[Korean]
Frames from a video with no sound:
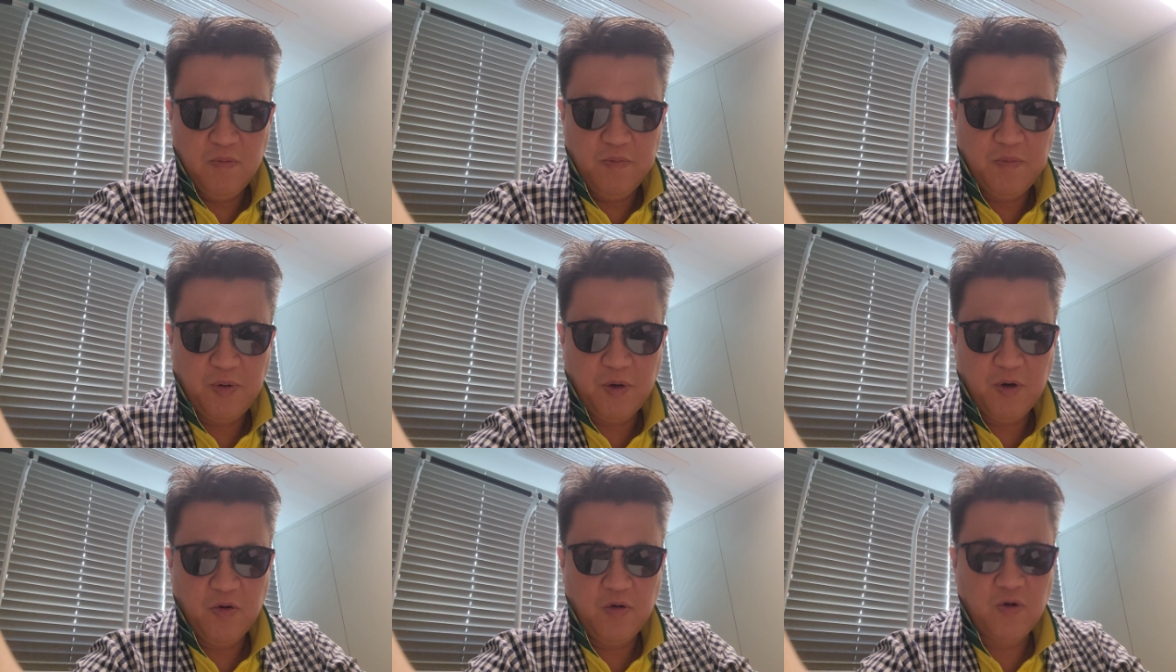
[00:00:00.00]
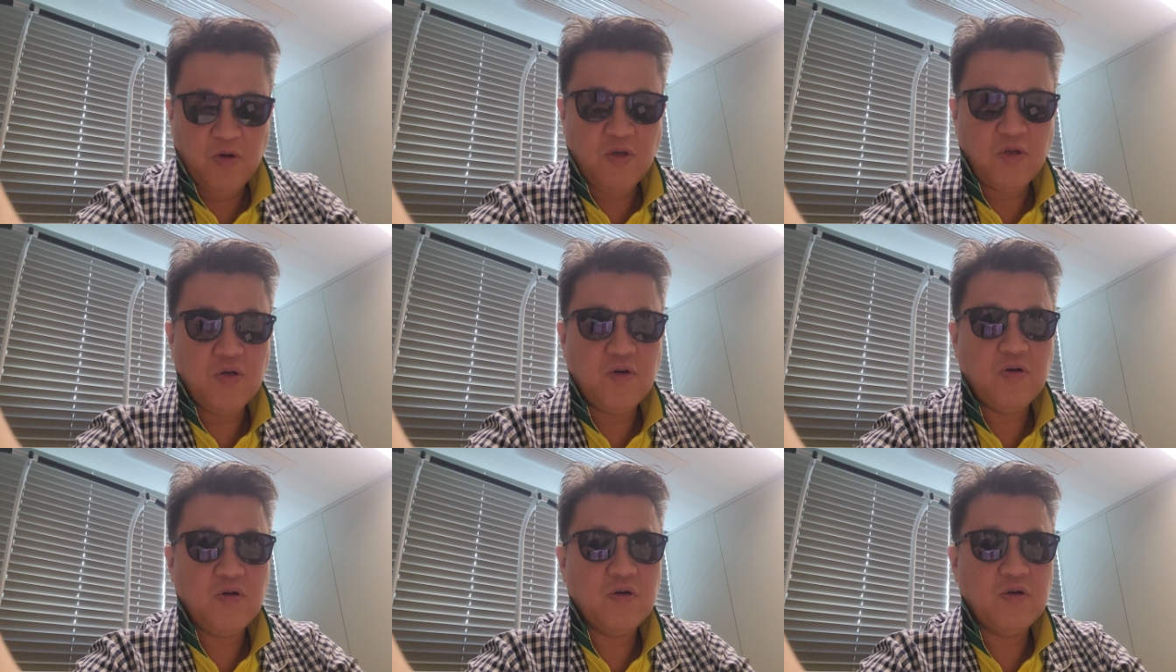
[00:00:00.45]

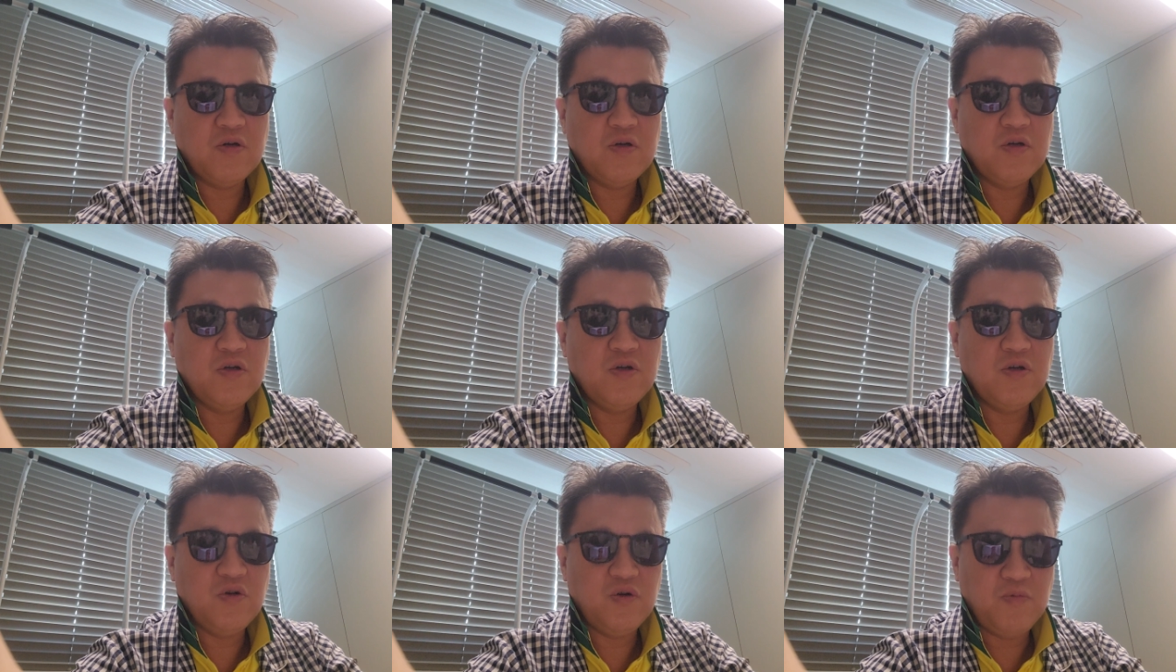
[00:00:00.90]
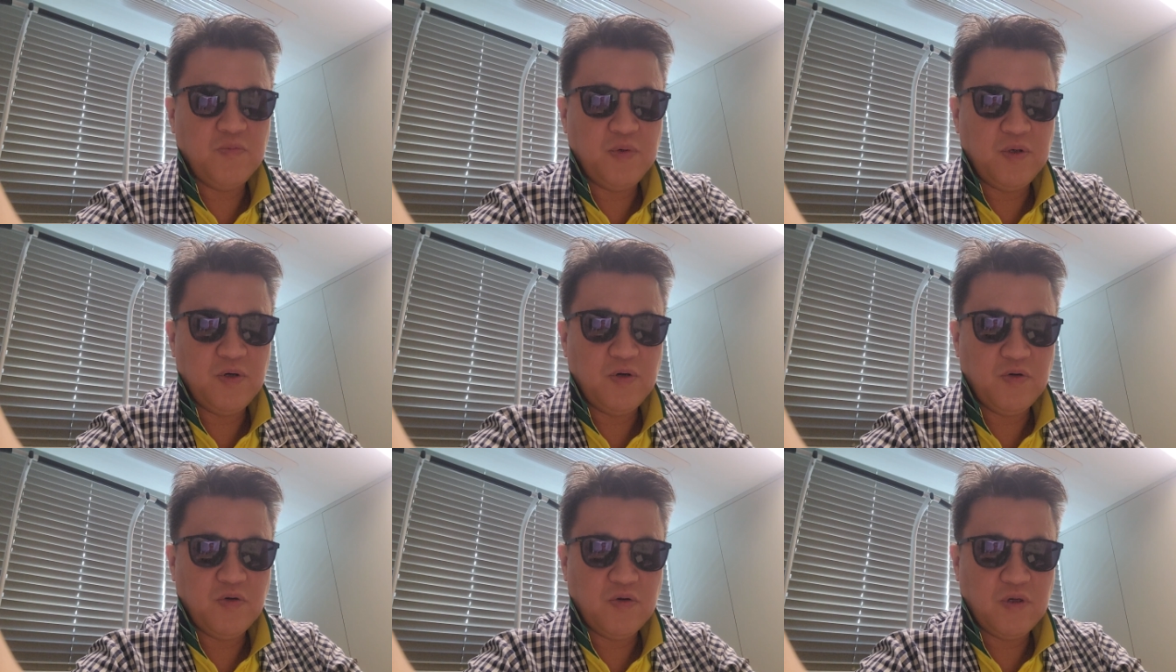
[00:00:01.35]
병원용 의료
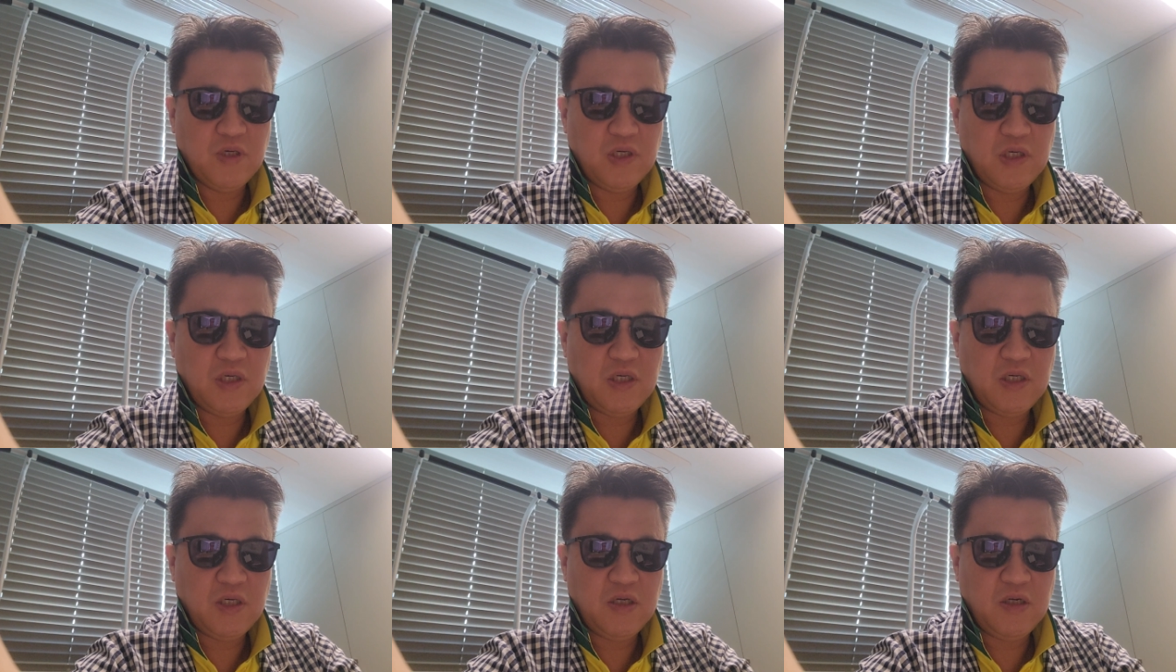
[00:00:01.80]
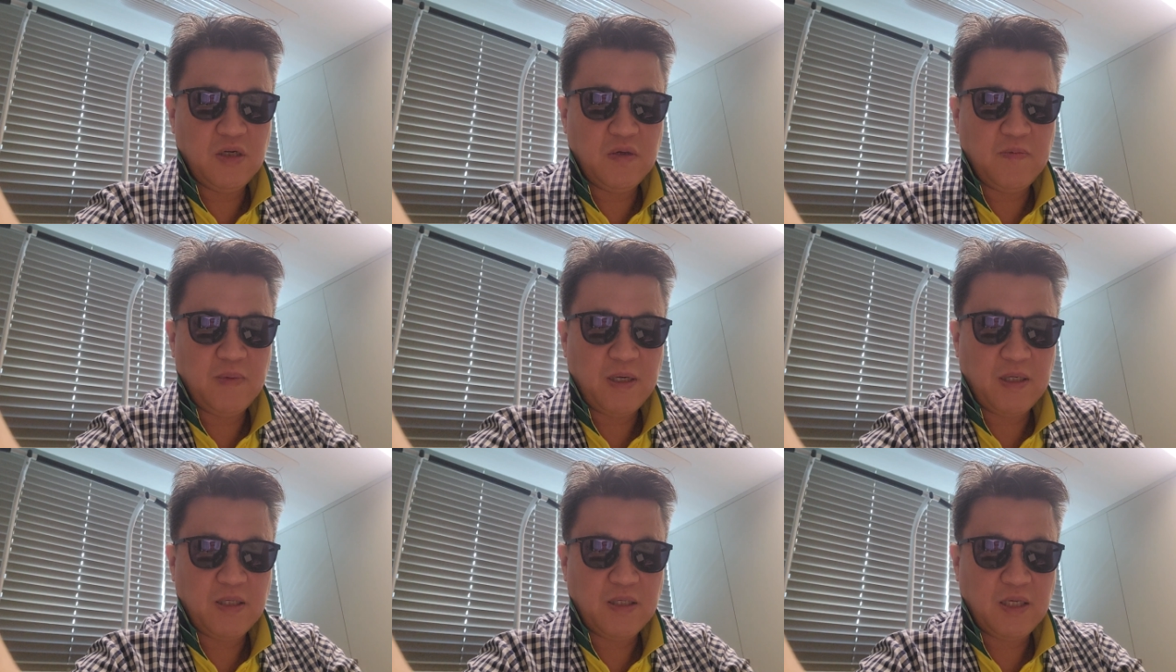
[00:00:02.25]
미용 기기를
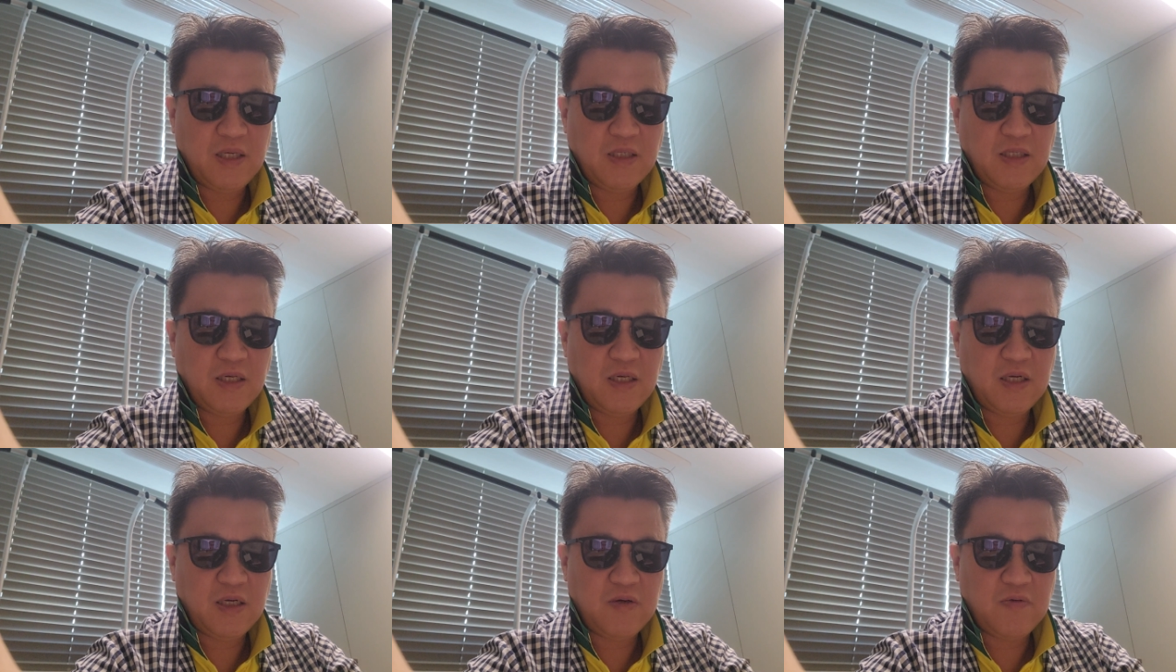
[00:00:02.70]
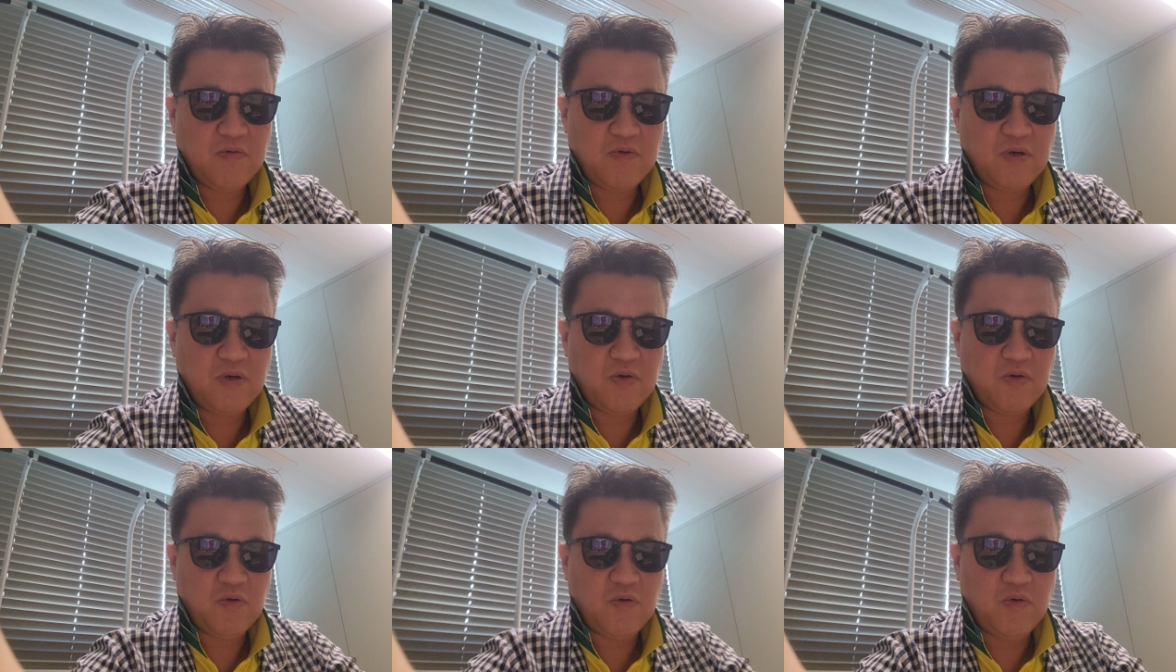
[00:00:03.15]
많이 생산하고
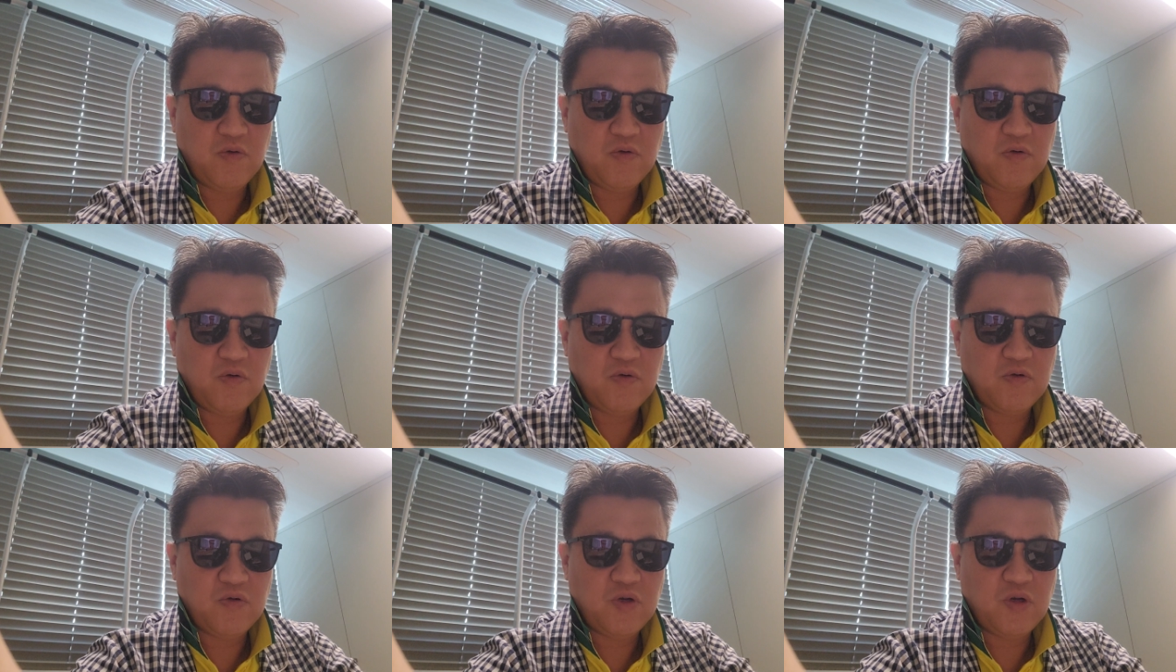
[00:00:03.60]
있고